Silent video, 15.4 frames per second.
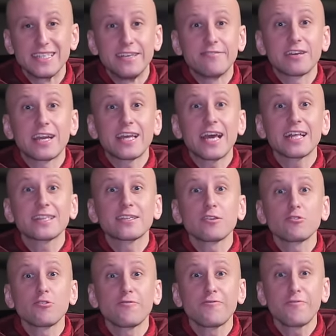
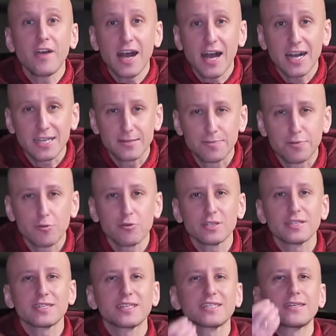Невероятно, но факт.
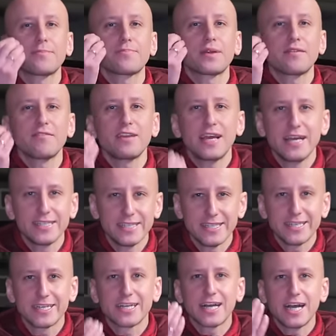Просто
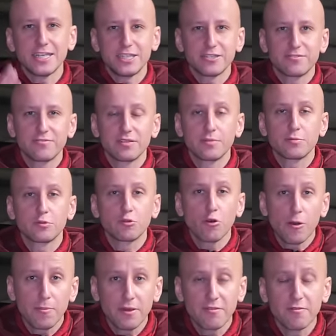заправляйте их качественным
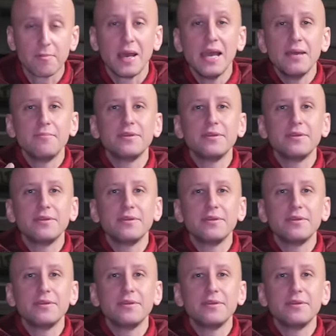топливом,